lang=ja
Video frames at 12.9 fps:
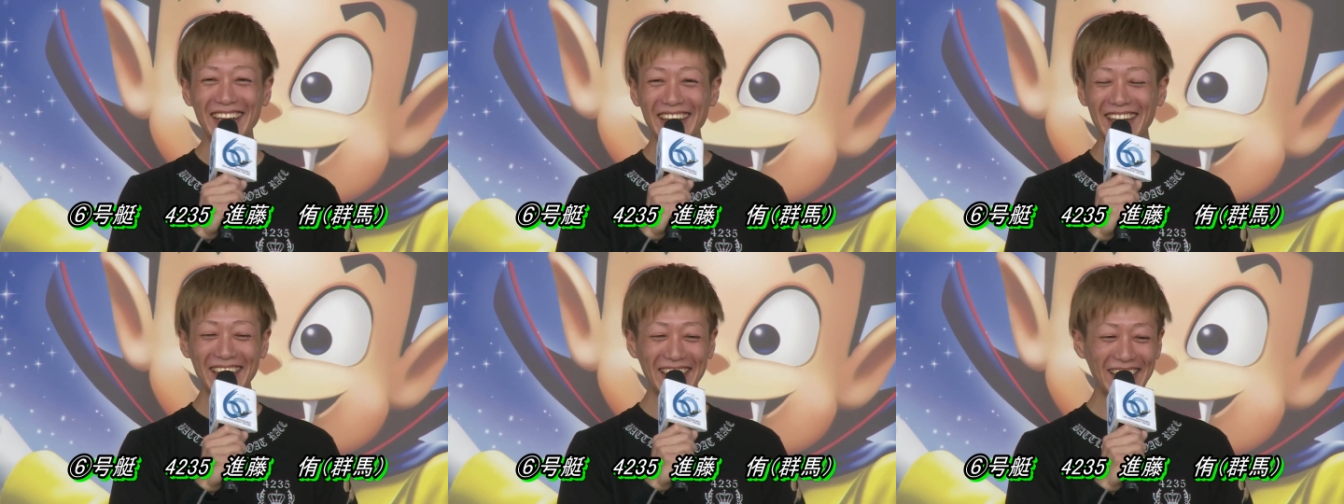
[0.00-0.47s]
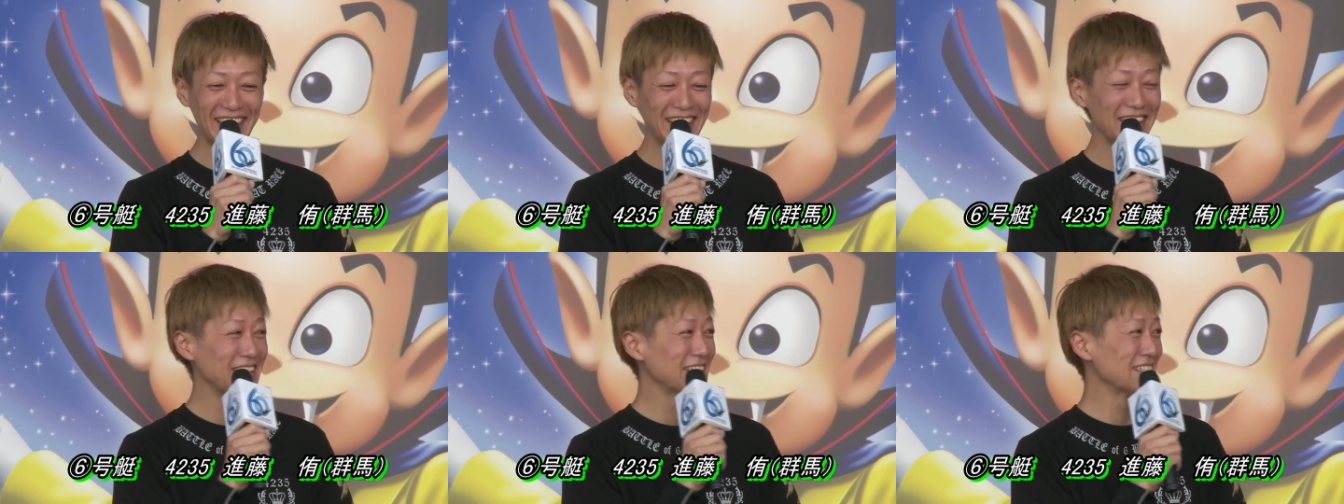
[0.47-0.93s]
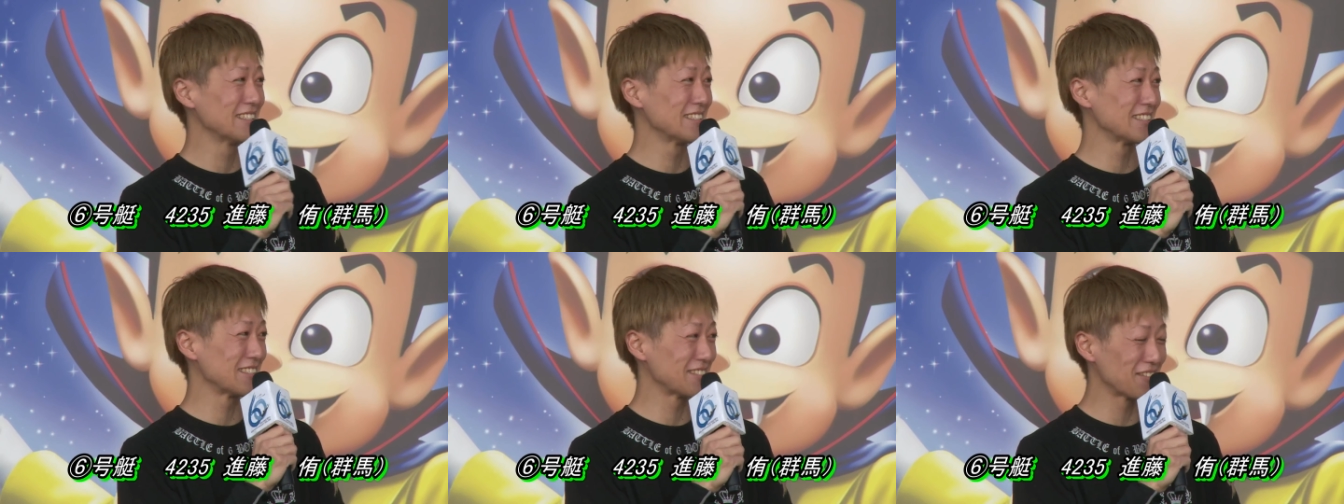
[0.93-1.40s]
ぜひともいい調整し
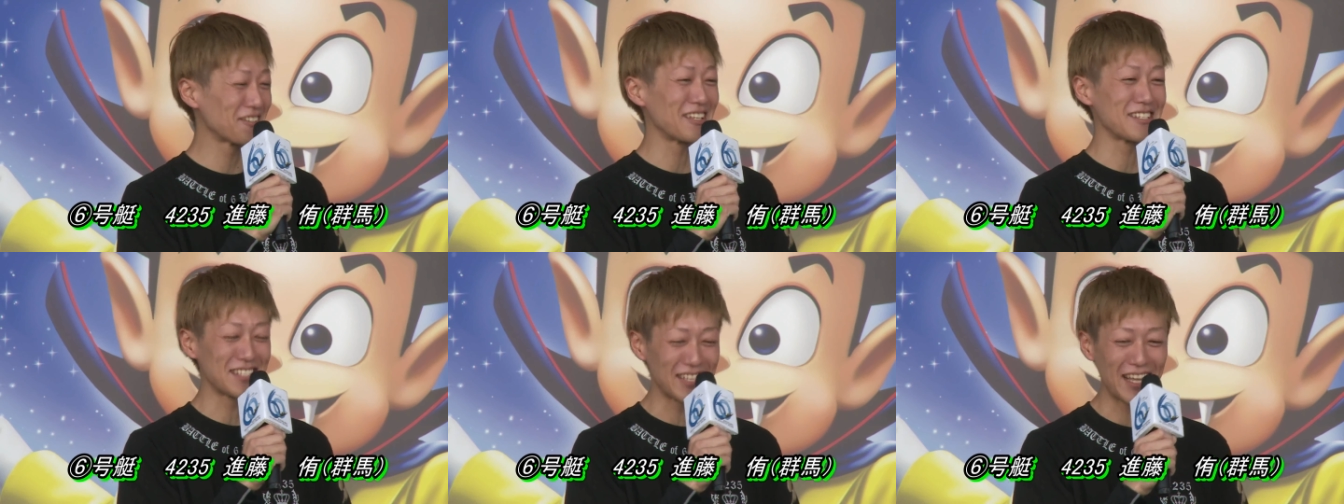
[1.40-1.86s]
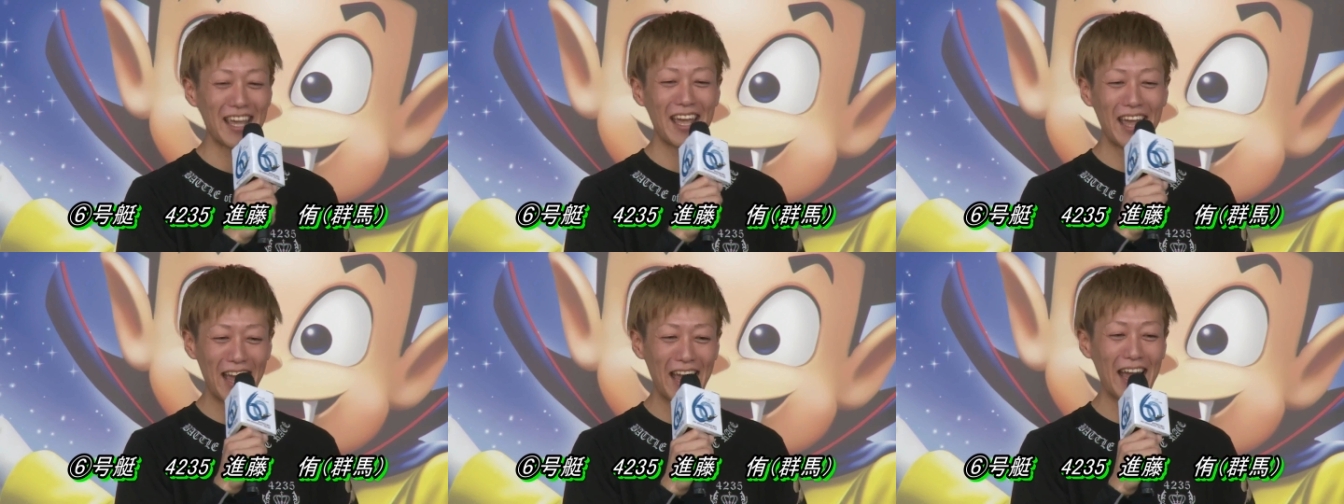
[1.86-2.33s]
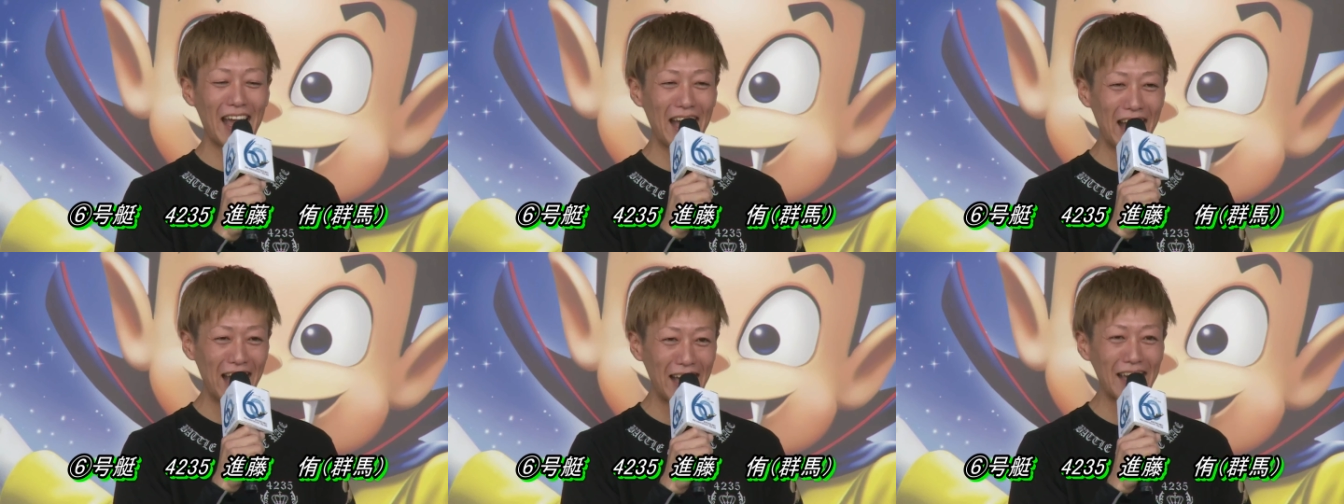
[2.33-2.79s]
て、ね、ね、事故だけないように気をつ
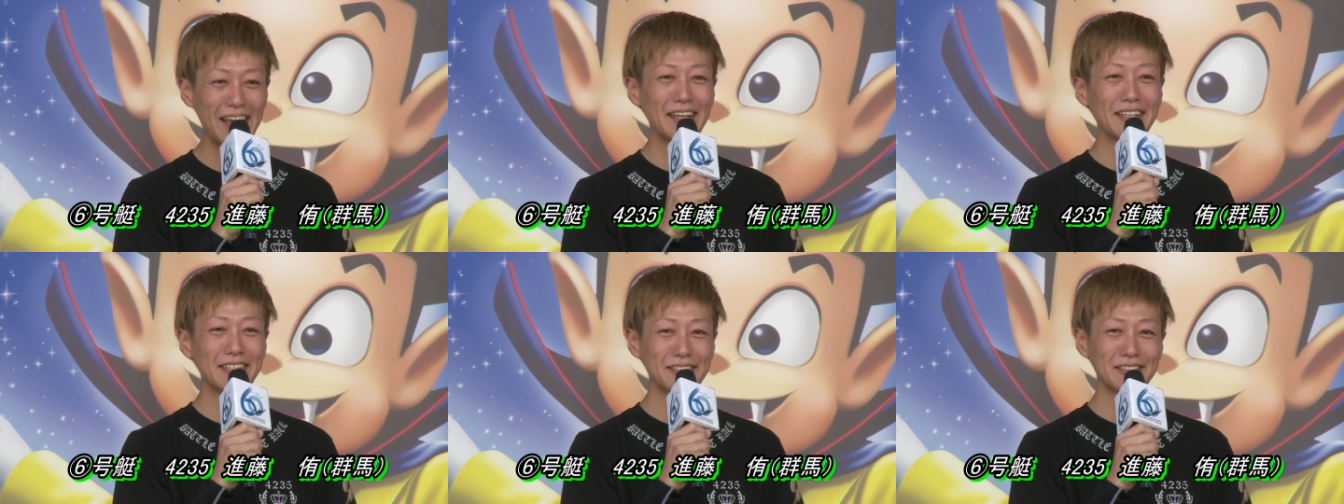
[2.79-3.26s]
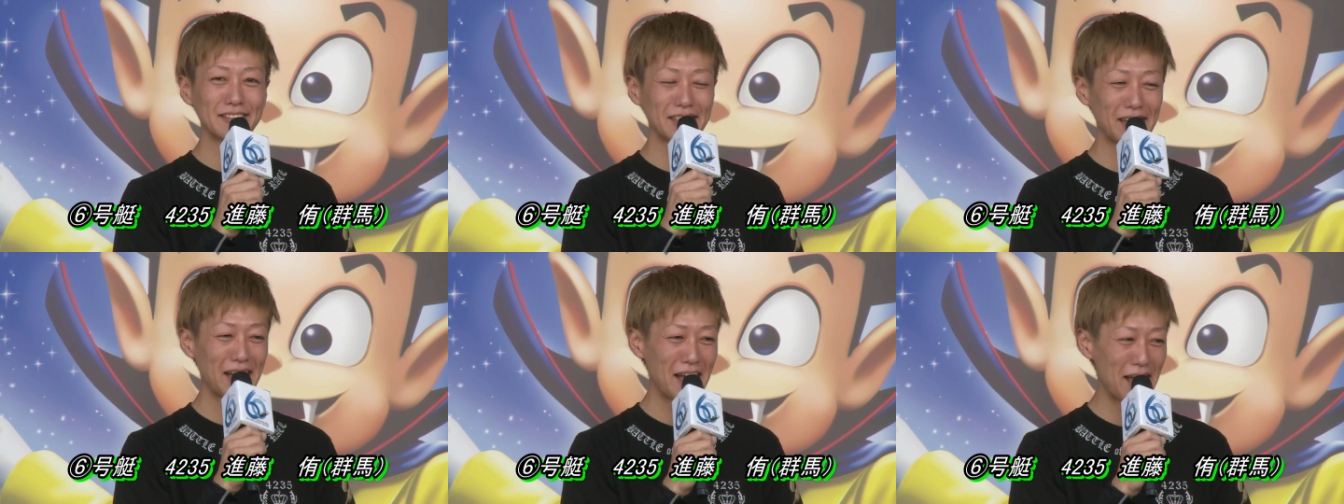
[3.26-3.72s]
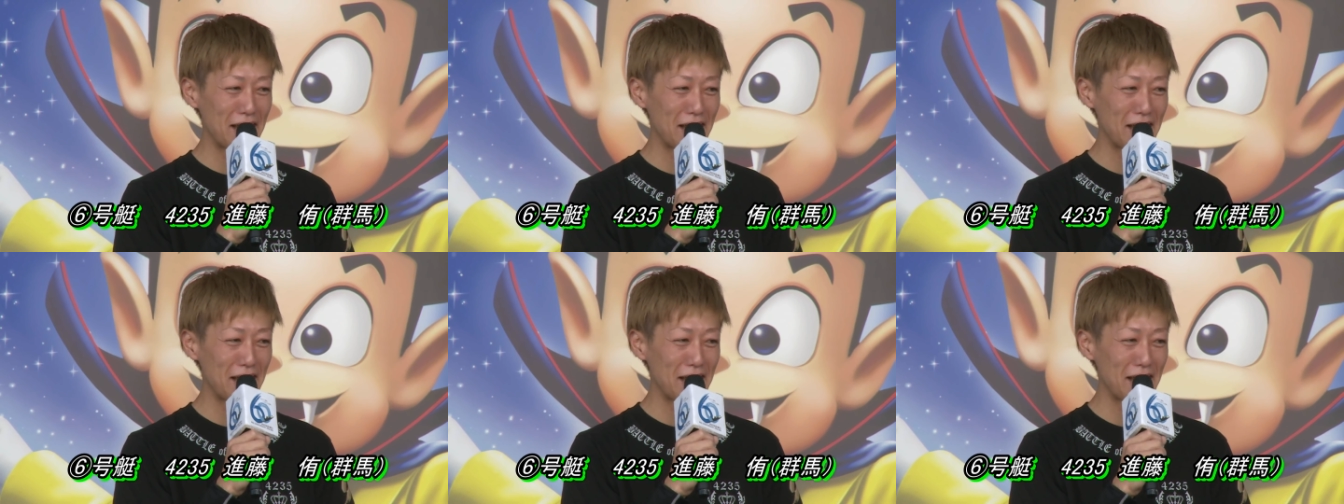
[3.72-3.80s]
けて頑張っていただきたいと思います。